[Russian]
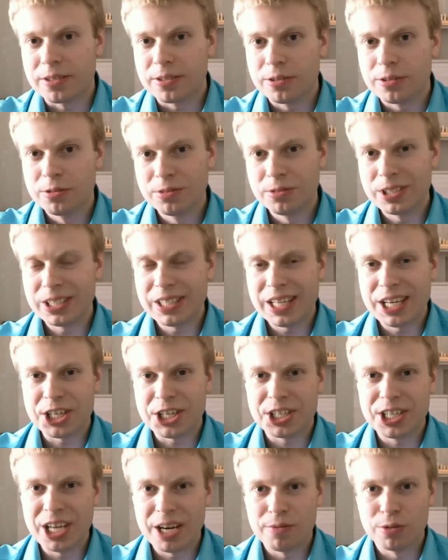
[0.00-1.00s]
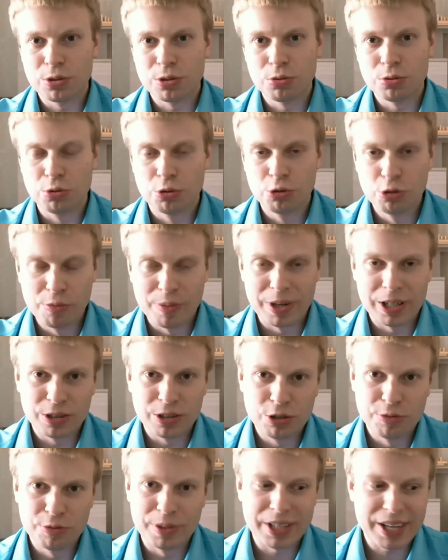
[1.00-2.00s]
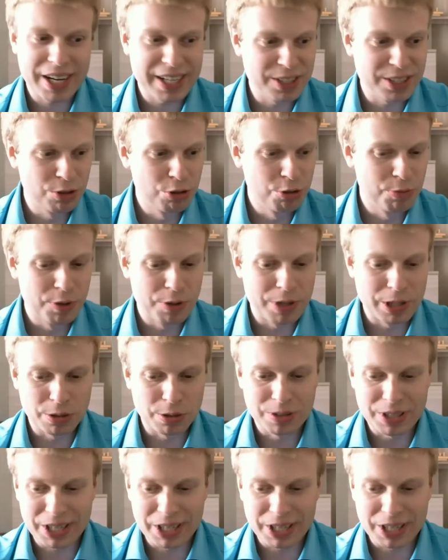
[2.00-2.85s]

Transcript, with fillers: ну ты знаешь, я вот тут думал, думал, раздумывал,